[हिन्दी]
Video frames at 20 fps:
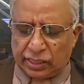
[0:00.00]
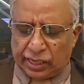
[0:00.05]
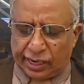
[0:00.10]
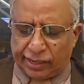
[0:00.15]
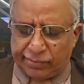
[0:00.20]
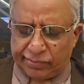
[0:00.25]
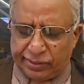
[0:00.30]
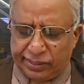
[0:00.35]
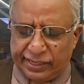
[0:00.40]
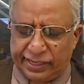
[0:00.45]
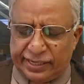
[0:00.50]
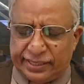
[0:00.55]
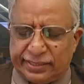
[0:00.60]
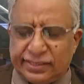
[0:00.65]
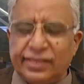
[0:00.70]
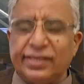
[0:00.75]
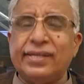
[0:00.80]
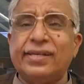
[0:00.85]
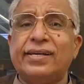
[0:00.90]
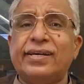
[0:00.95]
अब
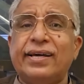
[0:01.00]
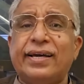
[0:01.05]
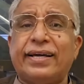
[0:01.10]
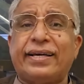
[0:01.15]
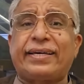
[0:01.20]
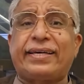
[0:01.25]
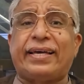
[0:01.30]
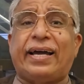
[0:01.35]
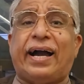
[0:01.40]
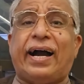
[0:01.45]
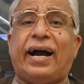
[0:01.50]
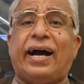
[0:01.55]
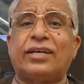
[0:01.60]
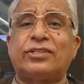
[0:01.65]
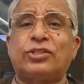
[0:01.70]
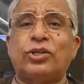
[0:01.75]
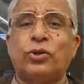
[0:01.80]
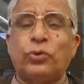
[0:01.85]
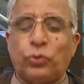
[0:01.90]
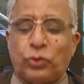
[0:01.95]
इनसे क्या
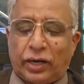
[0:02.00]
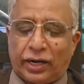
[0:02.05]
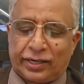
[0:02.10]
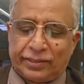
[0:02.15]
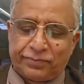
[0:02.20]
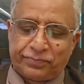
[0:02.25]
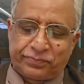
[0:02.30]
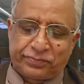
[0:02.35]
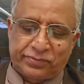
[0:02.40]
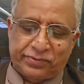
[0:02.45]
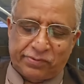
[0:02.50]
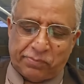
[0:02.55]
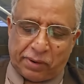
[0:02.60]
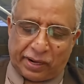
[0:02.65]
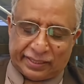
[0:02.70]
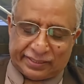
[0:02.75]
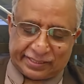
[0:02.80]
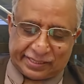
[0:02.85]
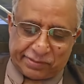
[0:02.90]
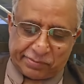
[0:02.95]
हासिल होगा ये
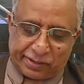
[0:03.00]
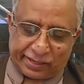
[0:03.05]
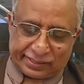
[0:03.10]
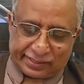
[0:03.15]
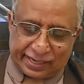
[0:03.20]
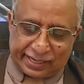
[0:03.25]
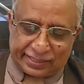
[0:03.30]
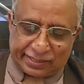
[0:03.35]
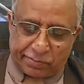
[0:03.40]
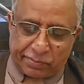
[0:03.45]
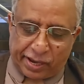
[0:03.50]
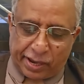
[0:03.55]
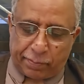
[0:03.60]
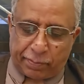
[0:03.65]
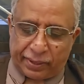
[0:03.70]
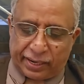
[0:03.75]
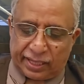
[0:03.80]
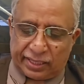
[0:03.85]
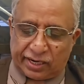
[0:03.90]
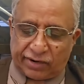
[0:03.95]
बात की बात है अच्छा मैं
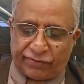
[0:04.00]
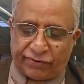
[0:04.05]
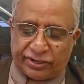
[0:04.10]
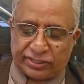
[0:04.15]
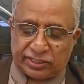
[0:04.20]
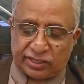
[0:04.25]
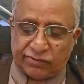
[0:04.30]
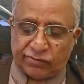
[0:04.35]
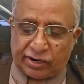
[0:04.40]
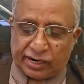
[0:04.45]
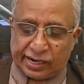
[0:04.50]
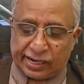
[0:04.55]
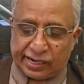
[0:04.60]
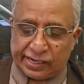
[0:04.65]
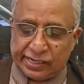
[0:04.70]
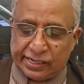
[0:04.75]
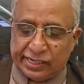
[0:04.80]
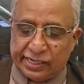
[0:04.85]
पहले ज़रा फैसल वाडा